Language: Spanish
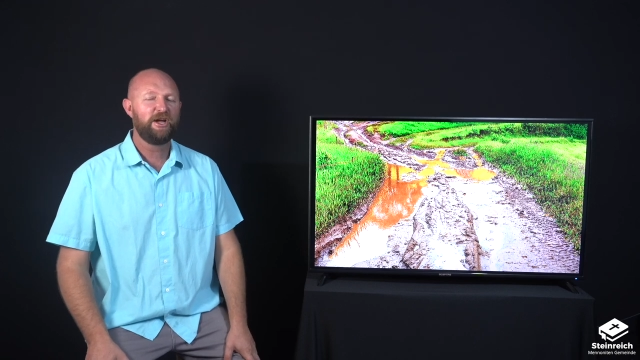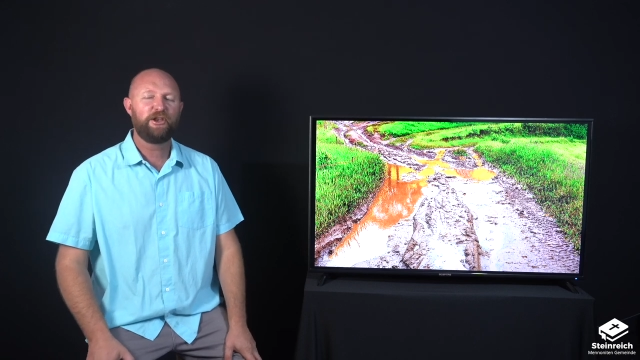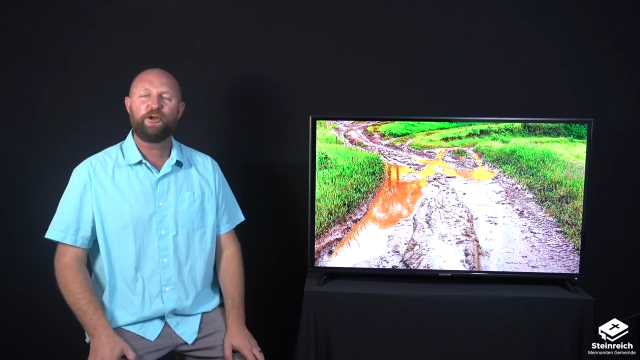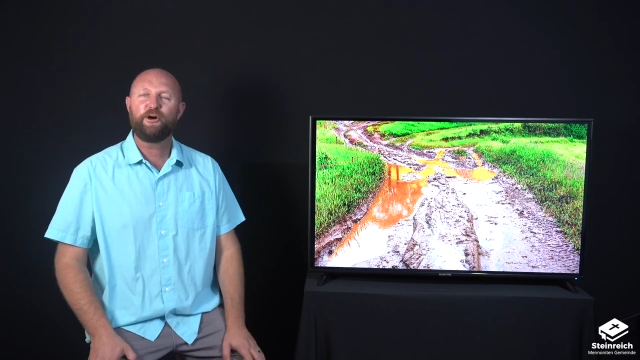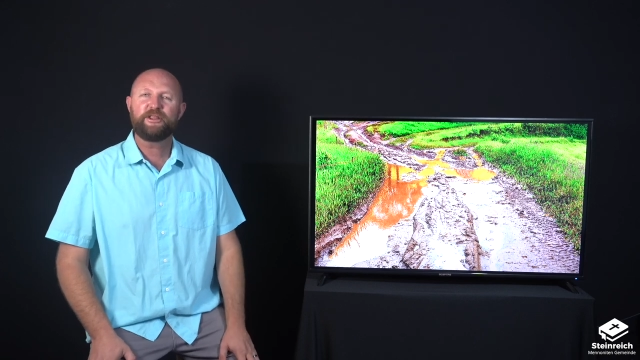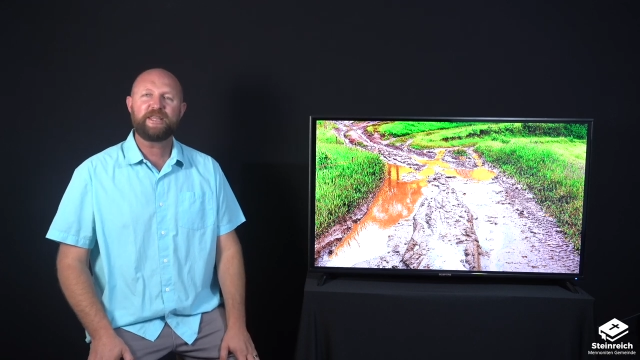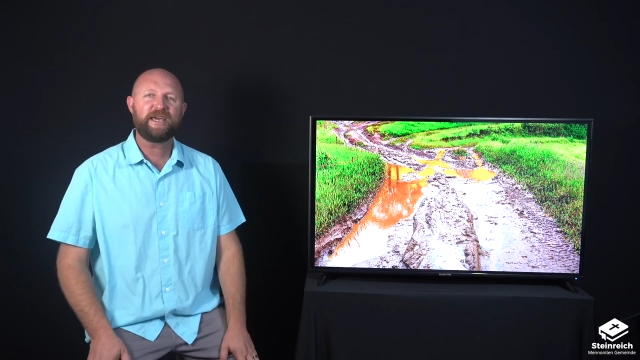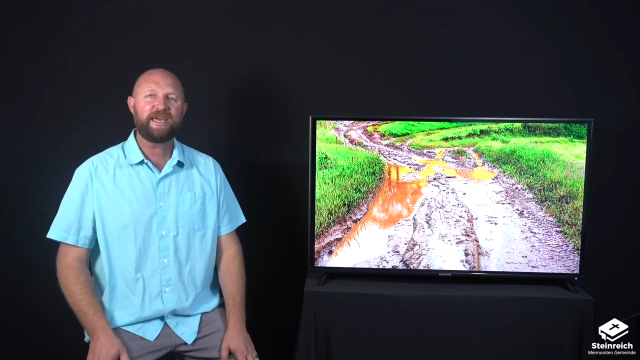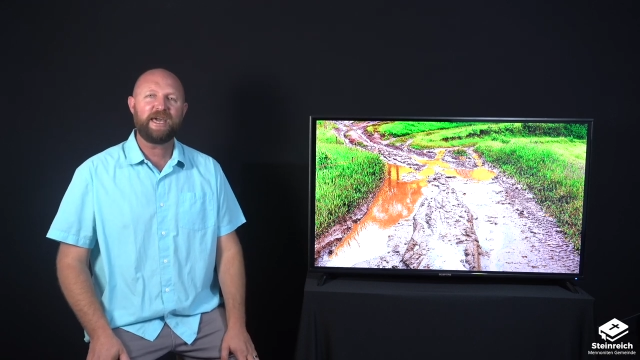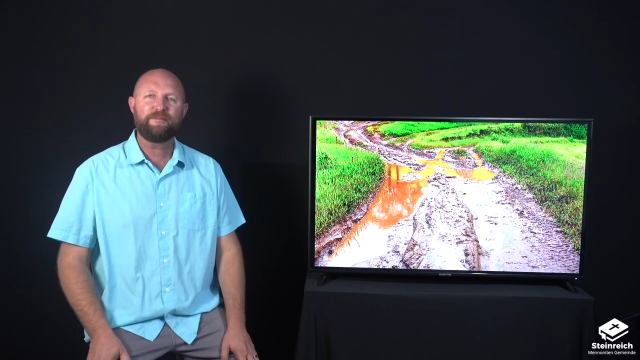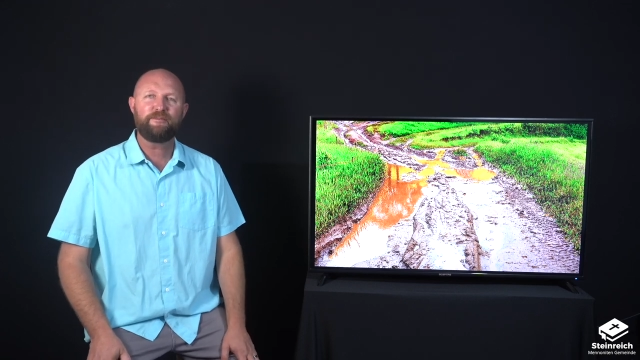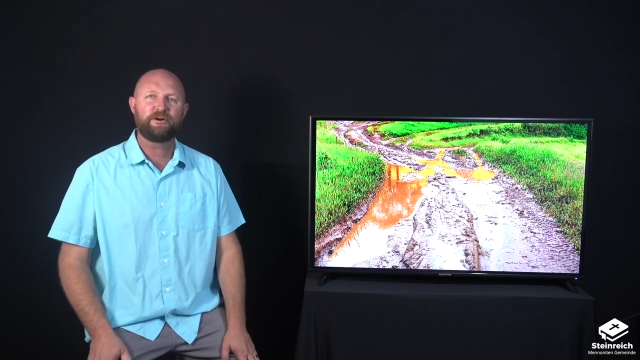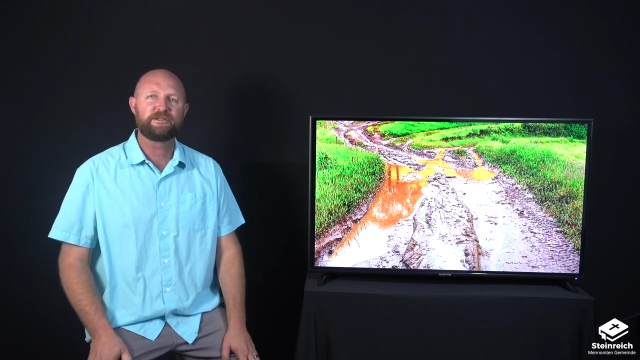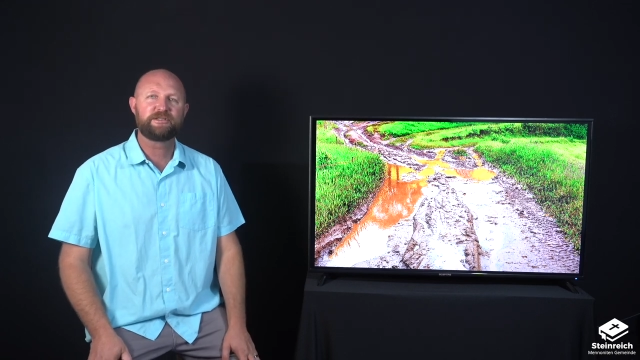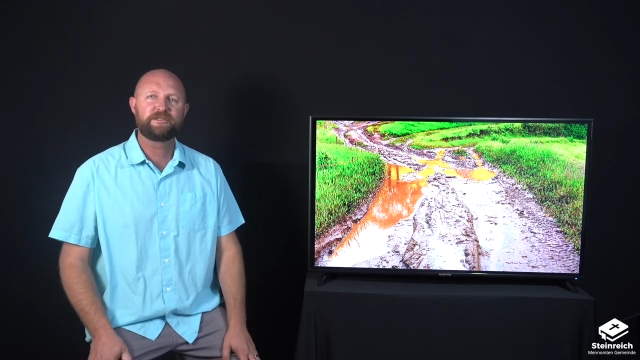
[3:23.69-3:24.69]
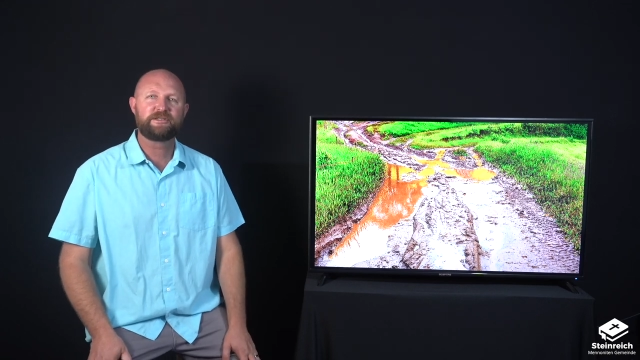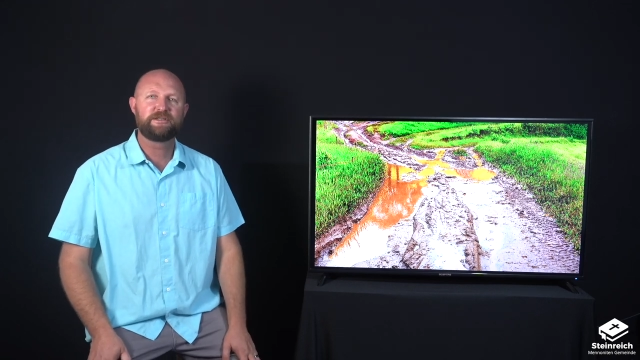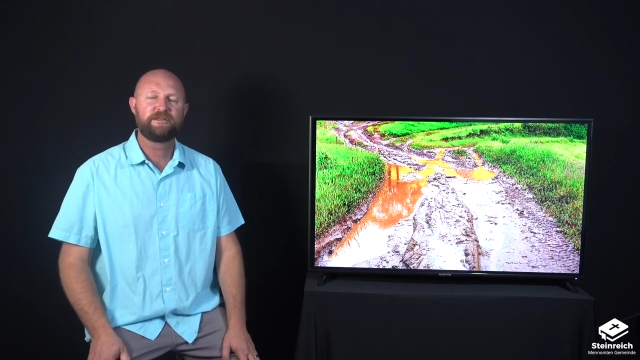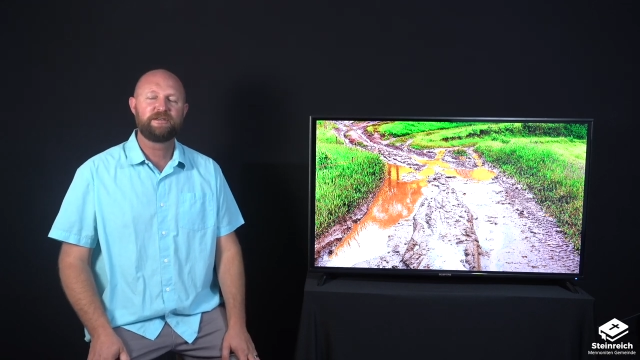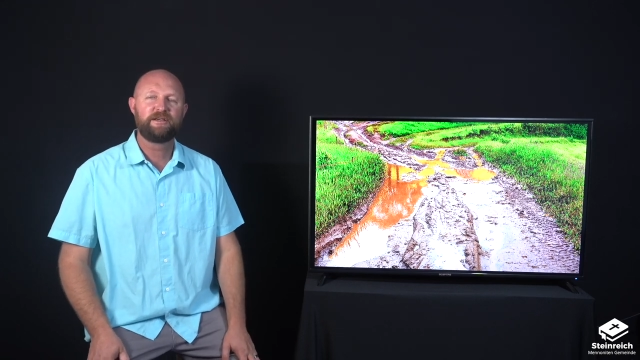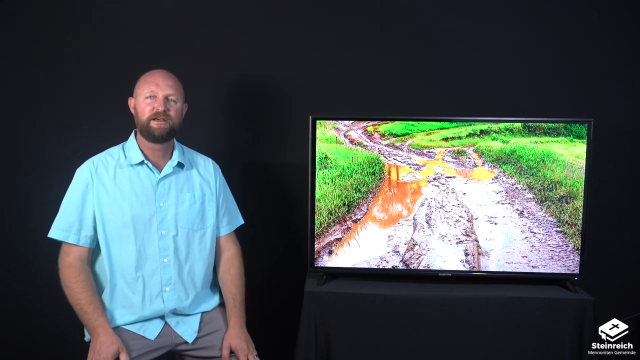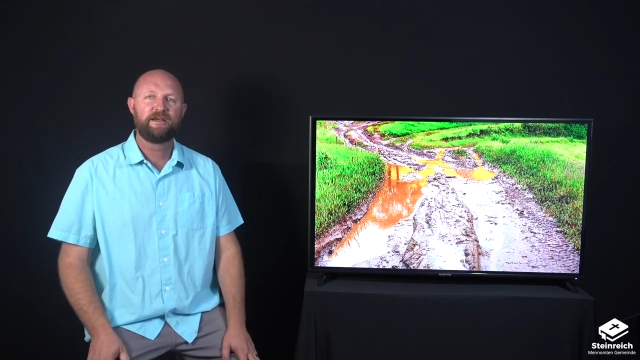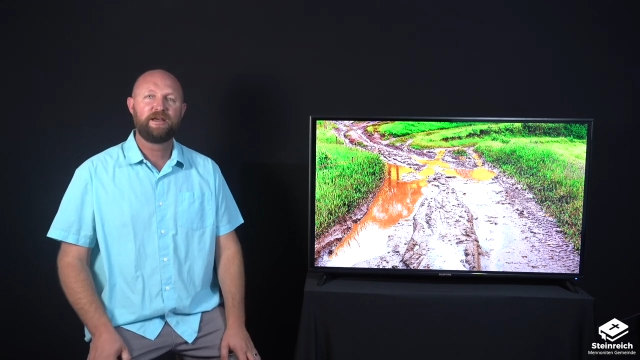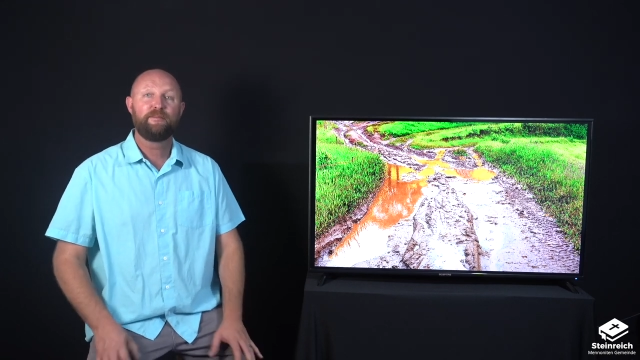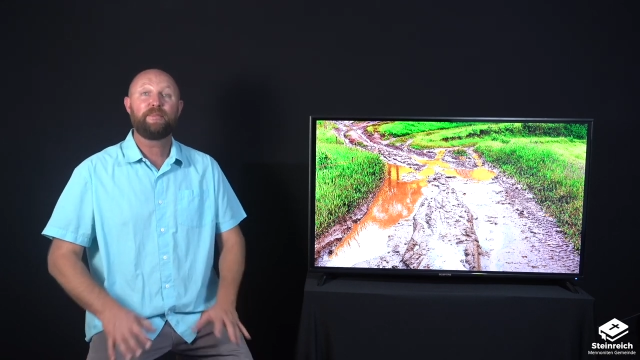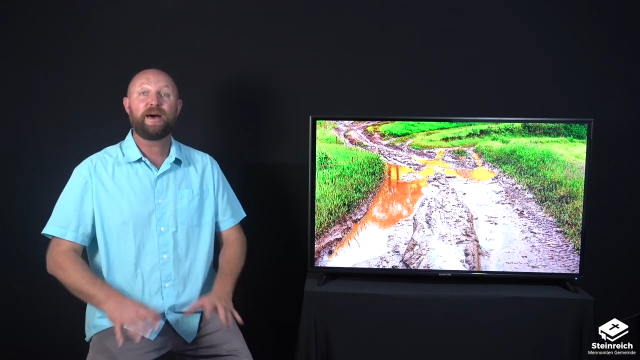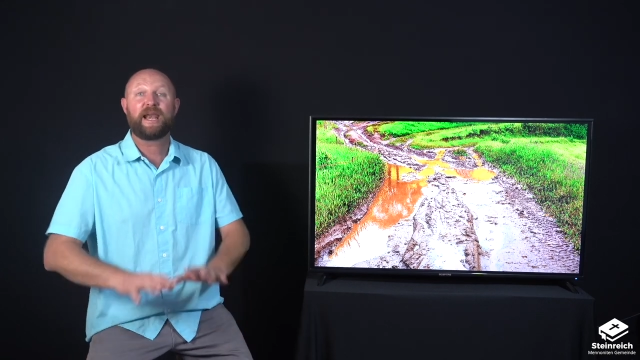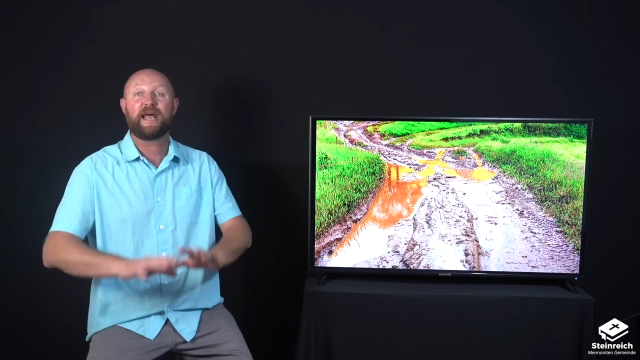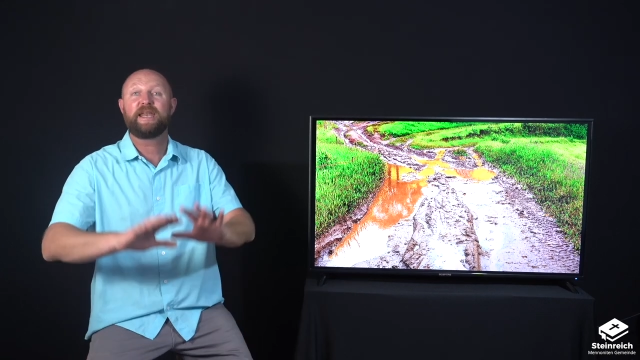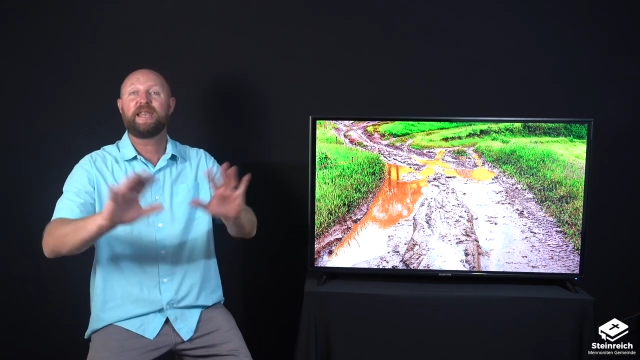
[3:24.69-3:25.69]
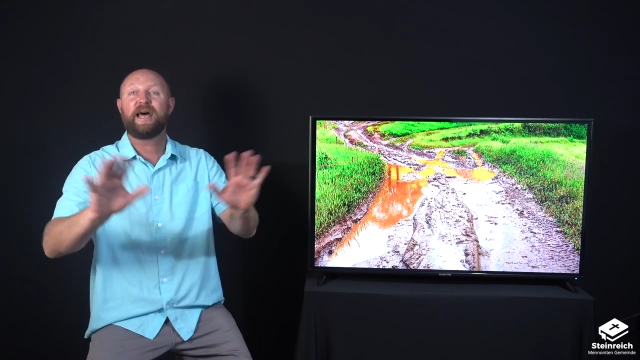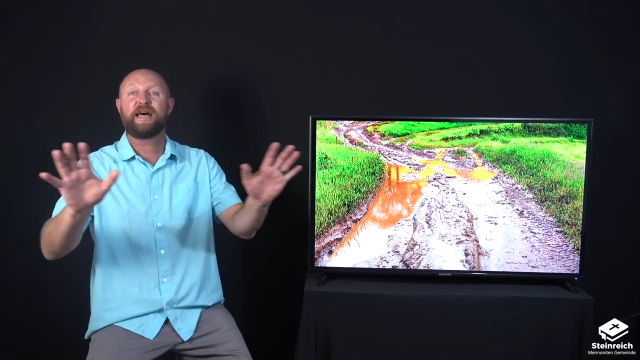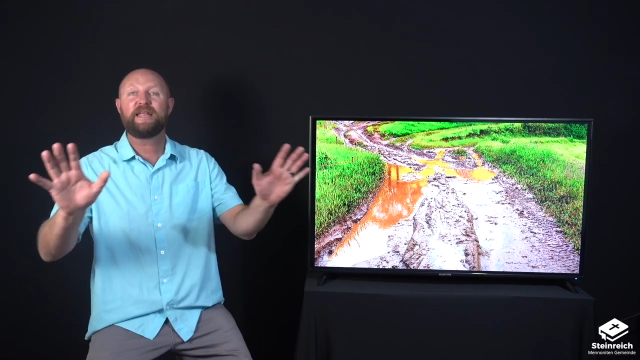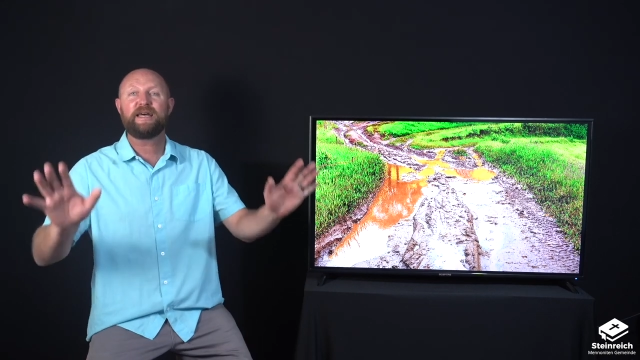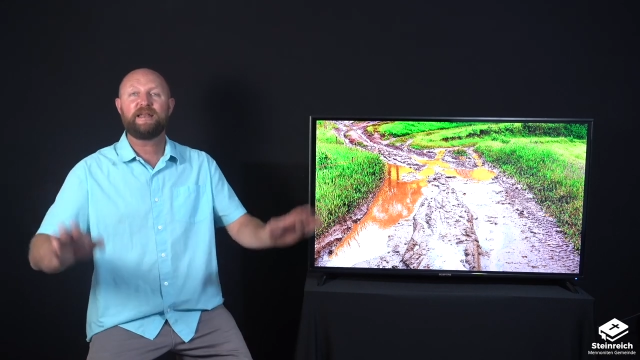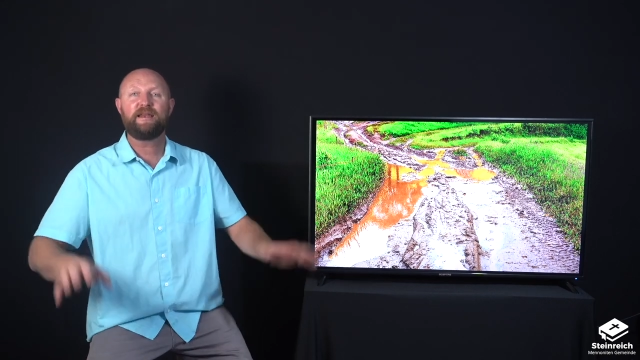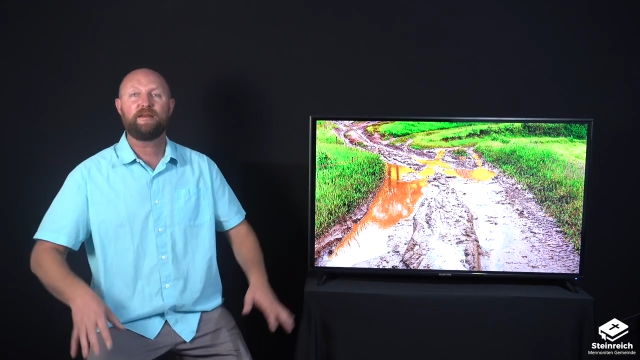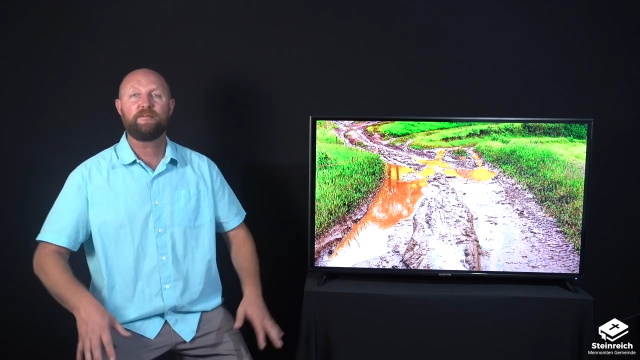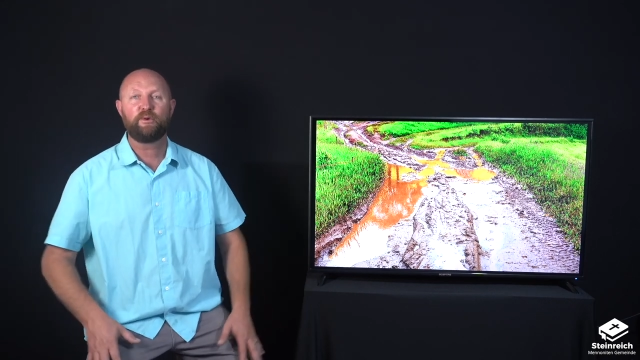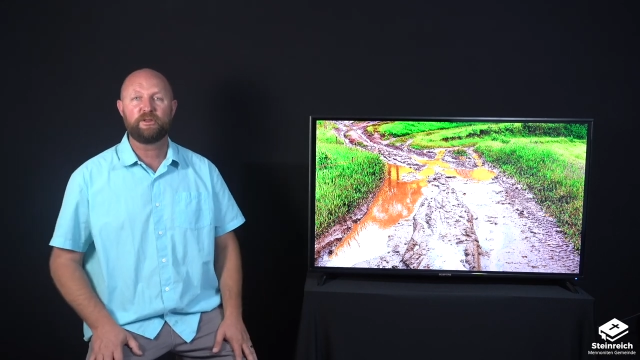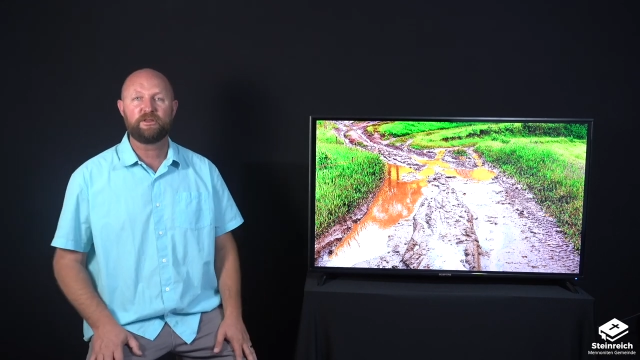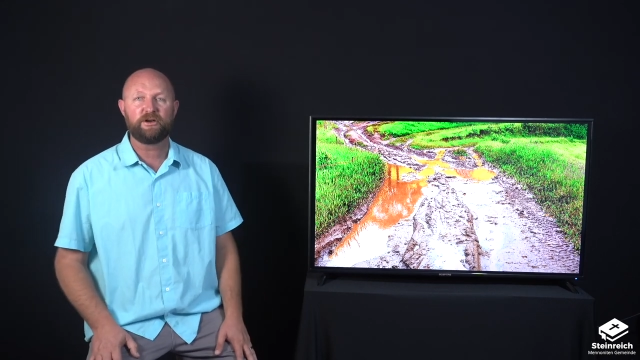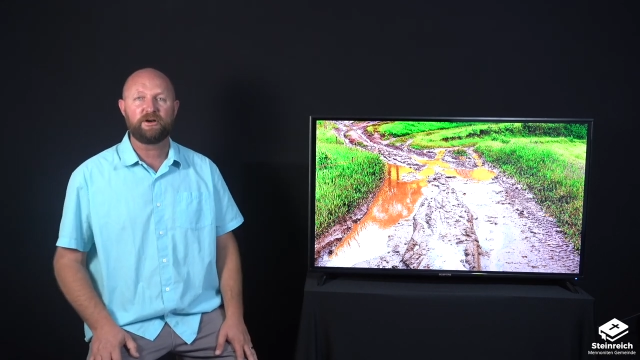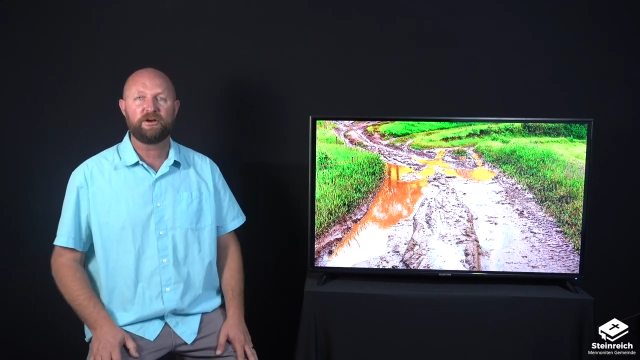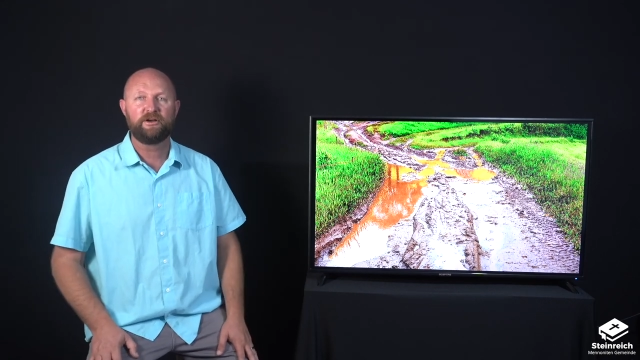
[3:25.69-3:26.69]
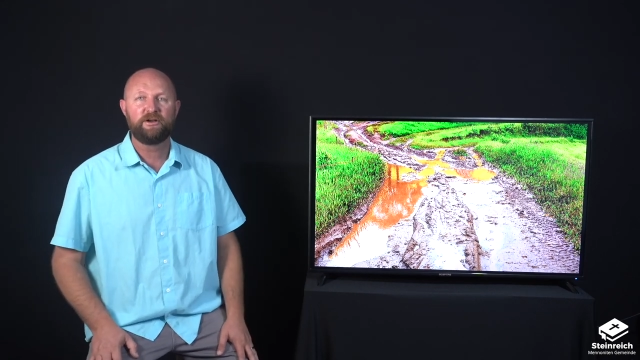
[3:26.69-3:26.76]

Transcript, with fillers: No dejemos para nada en el mundo